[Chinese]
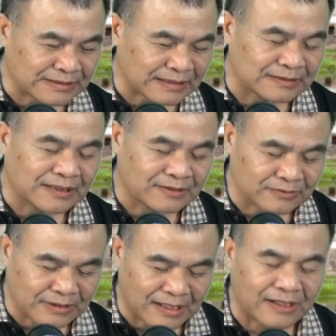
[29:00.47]
想
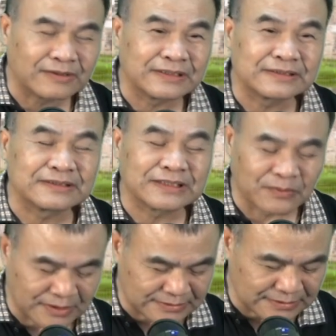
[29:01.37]
要好好的执行
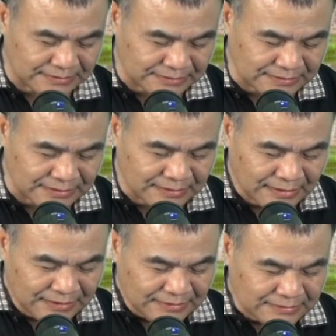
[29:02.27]
王安石的政策，
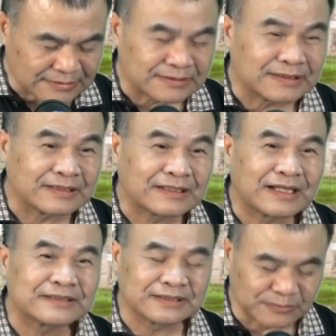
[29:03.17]
只是呢，
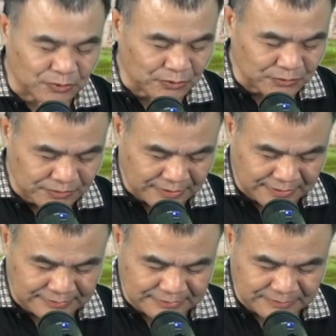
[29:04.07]
他时不我与
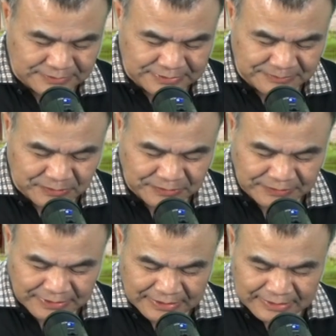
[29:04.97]
啊，时不时不我与。
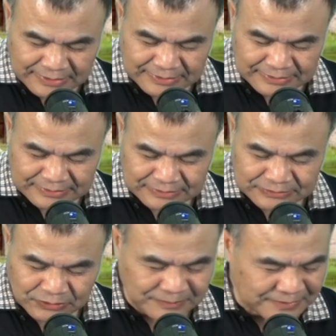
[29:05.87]
呃，
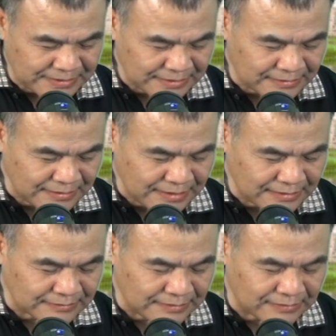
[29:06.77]
所以我们可以
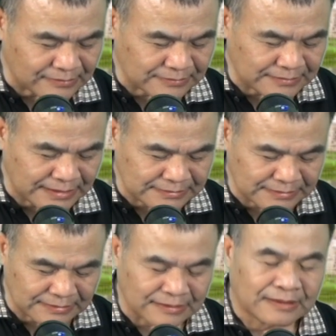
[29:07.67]
看到，蔡
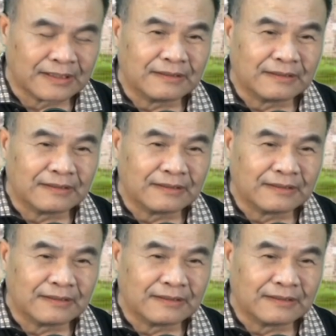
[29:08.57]
京呢，